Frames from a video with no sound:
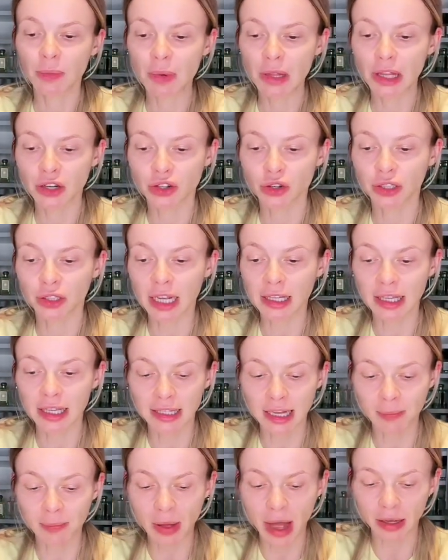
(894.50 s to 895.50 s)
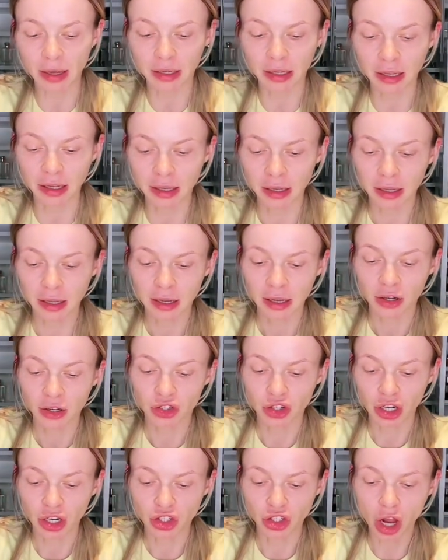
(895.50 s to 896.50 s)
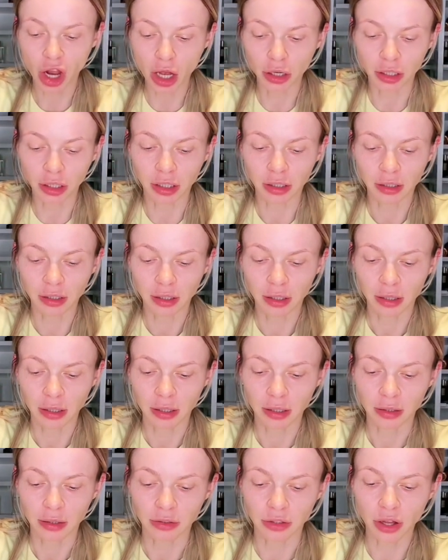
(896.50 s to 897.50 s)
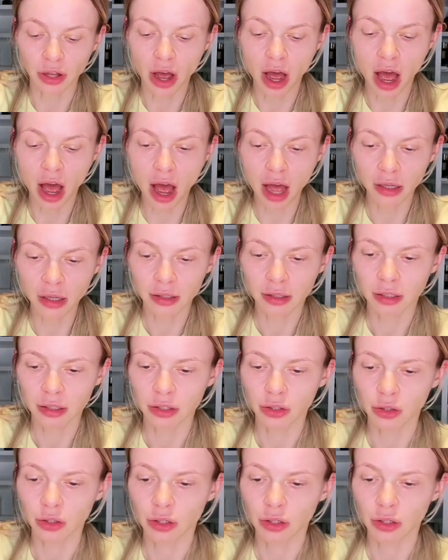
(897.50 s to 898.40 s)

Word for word: bo ty pytasz o takie zapachy, że szok! No,